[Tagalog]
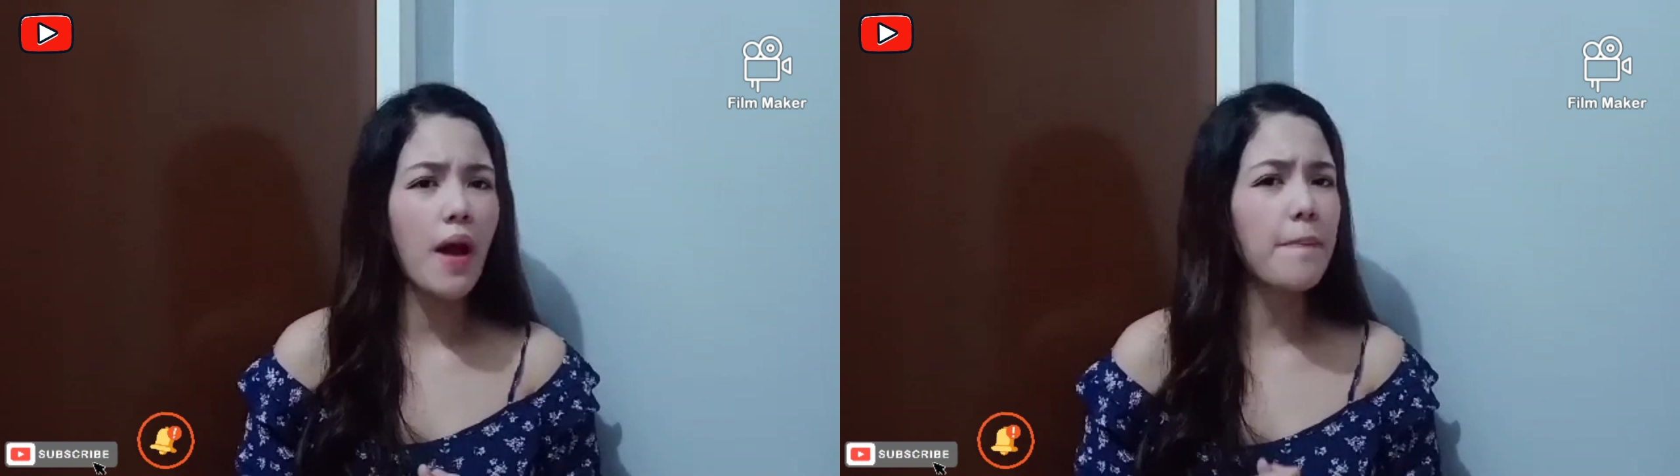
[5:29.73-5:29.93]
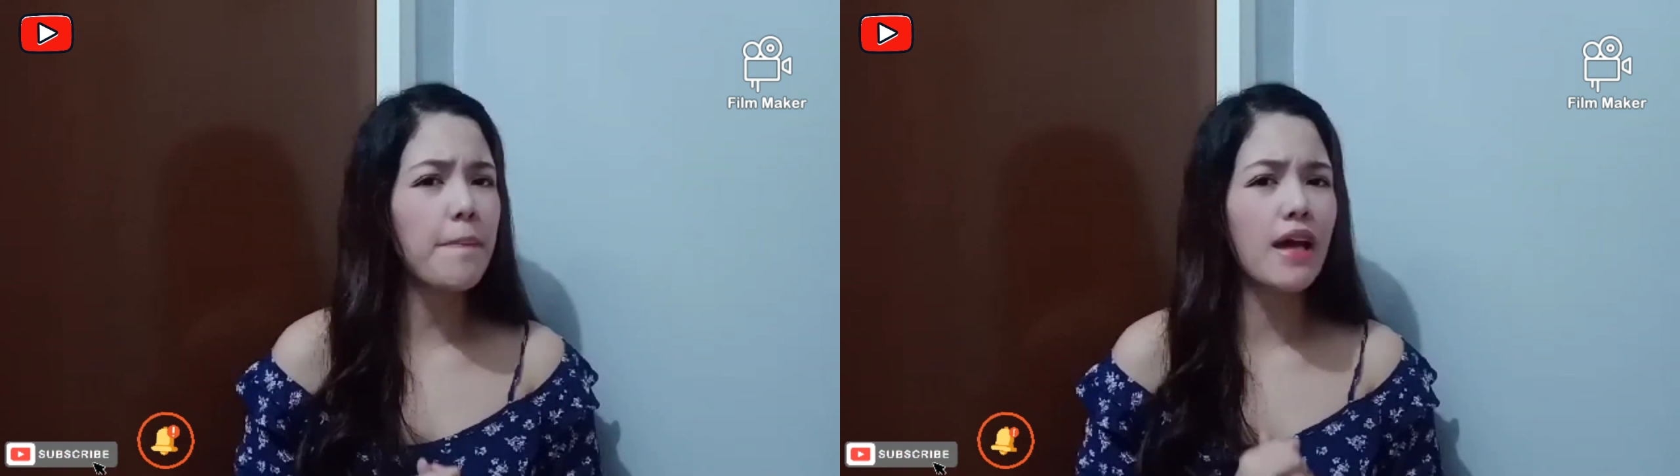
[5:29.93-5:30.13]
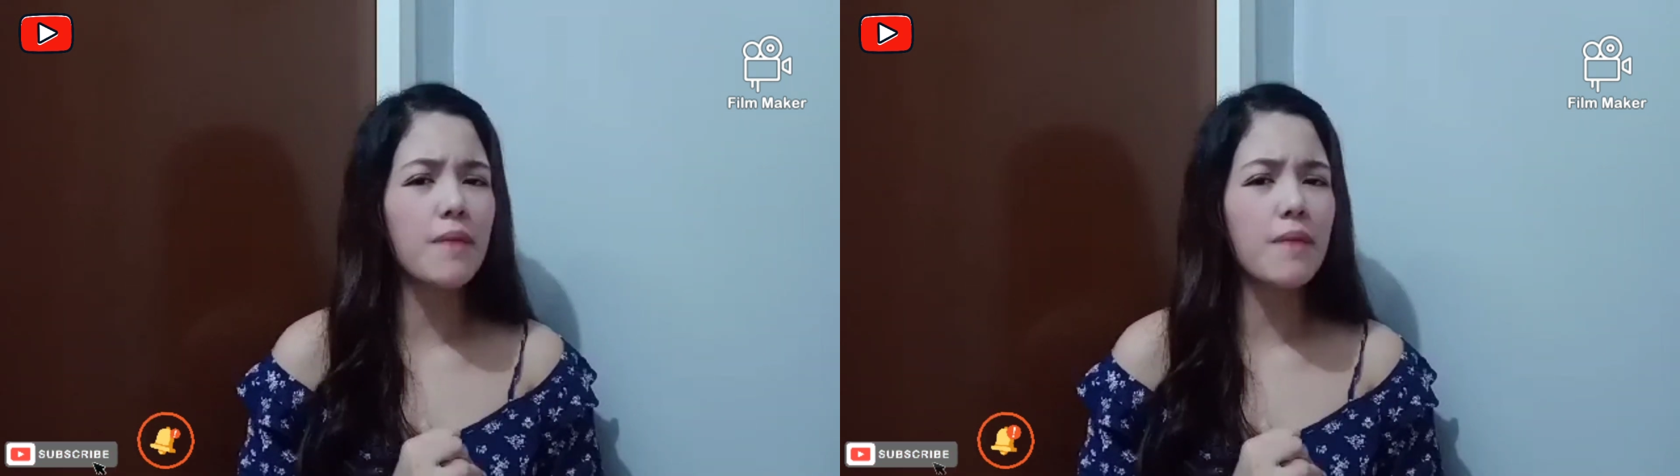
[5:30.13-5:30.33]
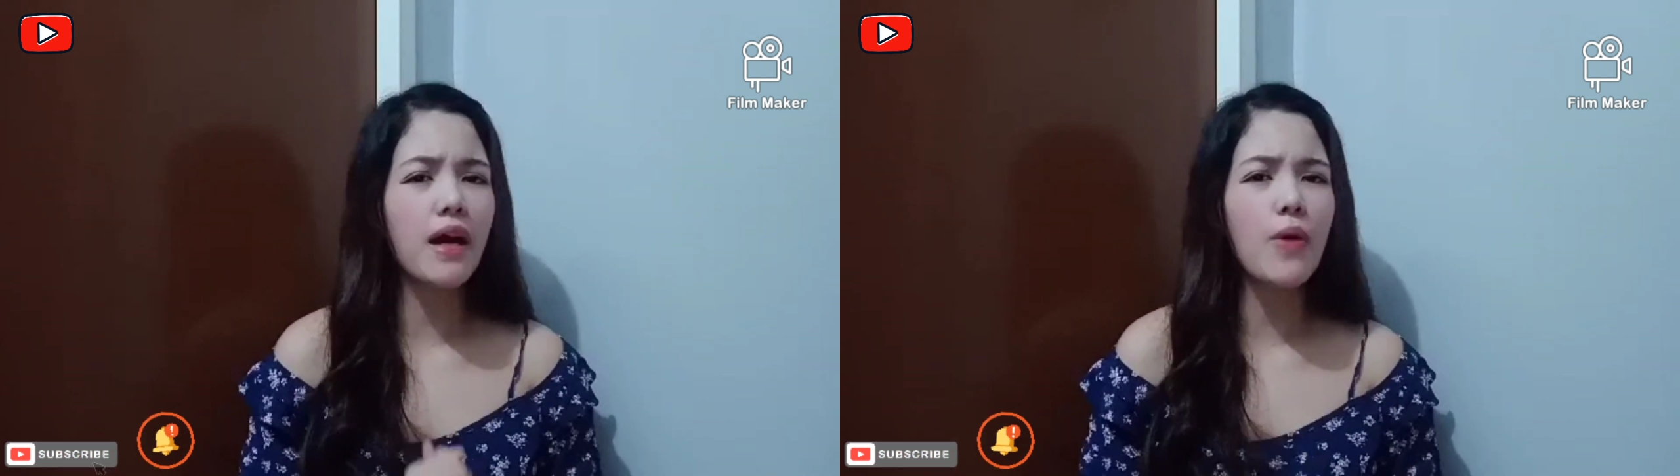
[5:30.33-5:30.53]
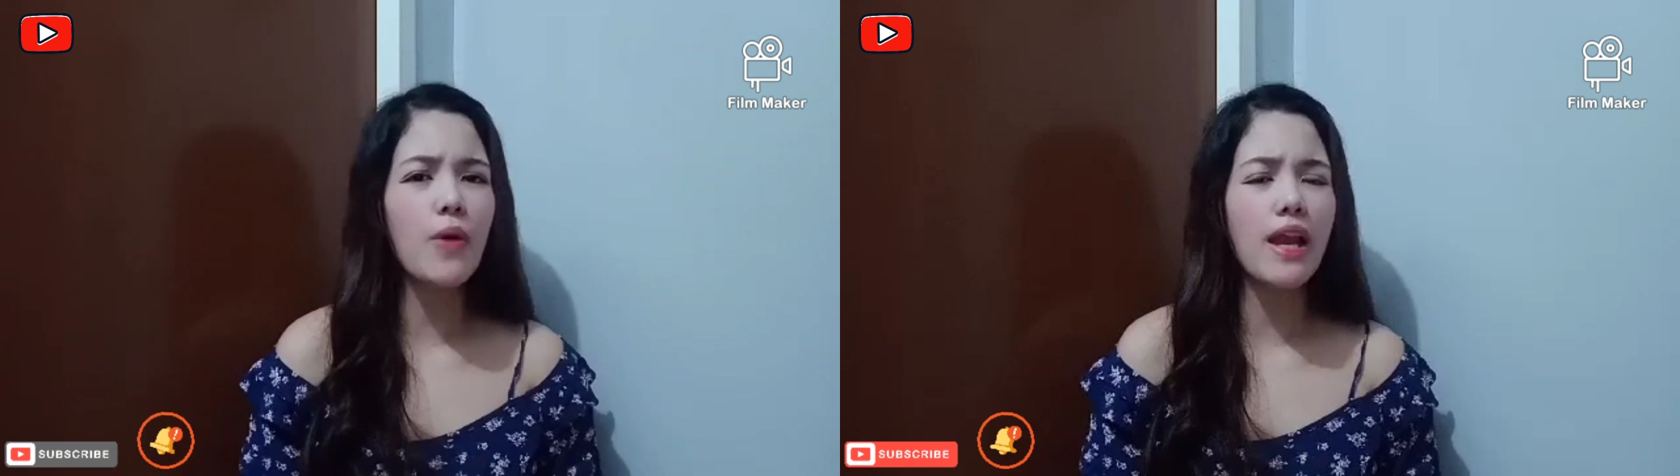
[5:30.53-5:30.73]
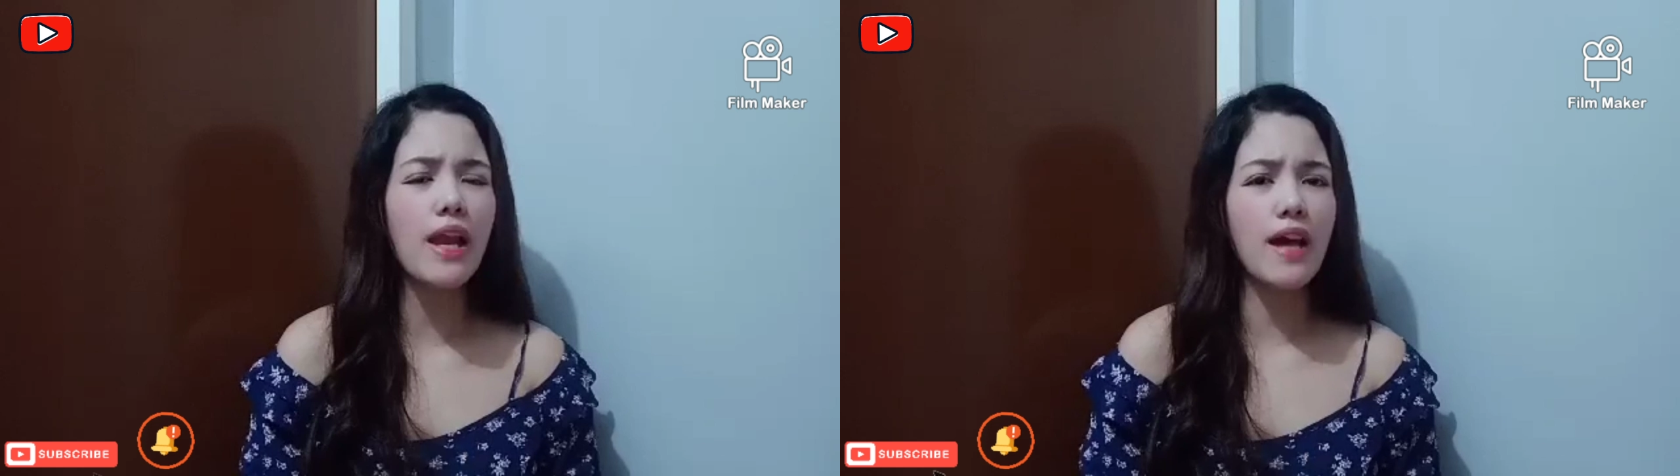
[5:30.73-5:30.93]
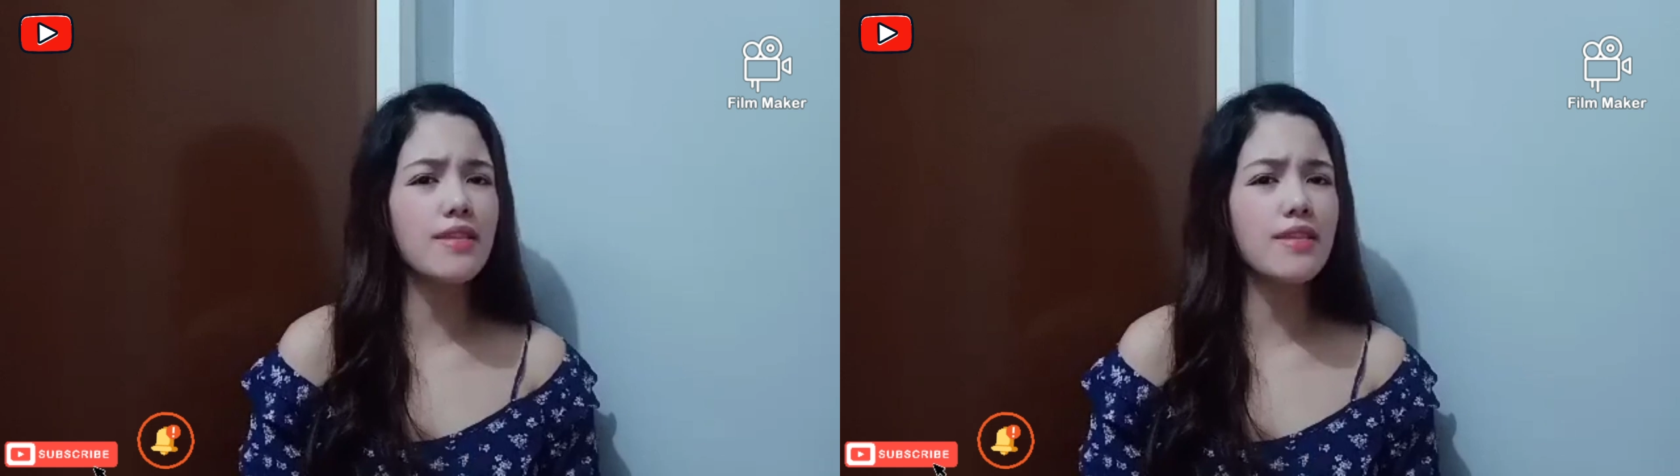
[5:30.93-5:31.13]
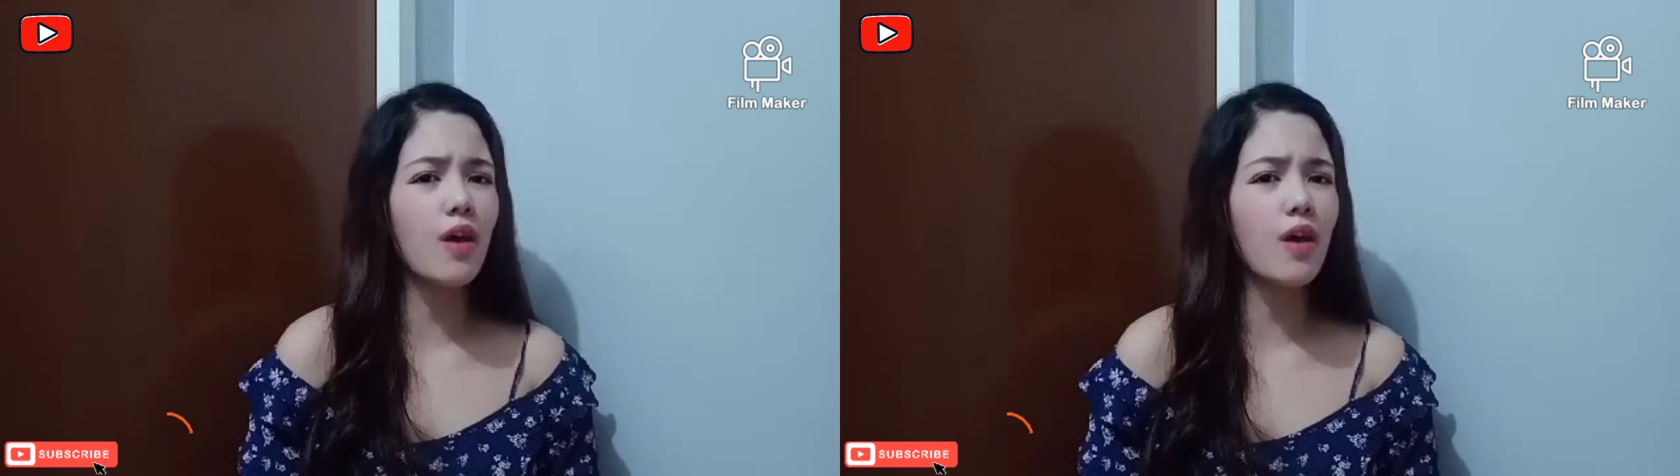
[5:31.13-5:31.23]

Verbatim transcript: para makawala sa